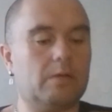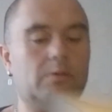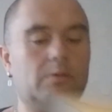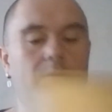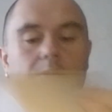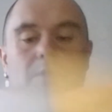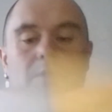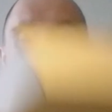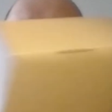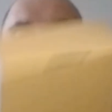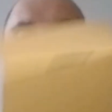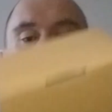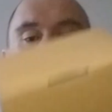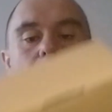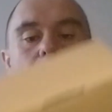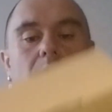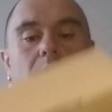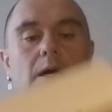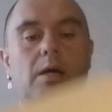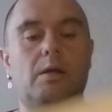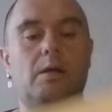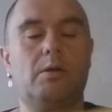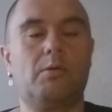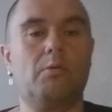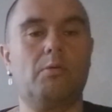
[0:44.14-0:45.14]
Вот так
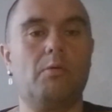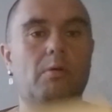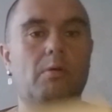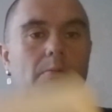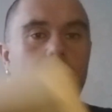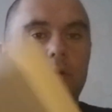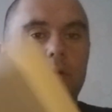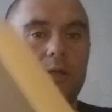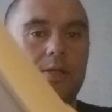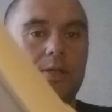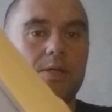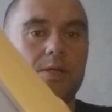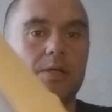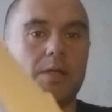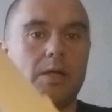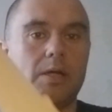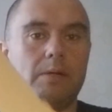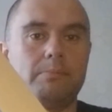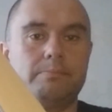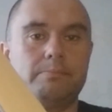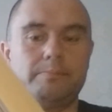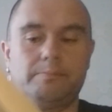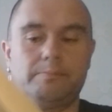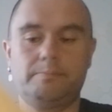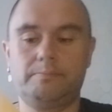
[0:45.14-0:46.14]
вот.
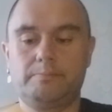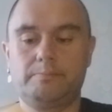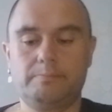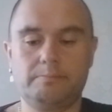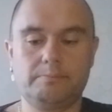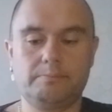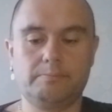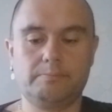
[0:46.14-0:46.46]
Коробочка.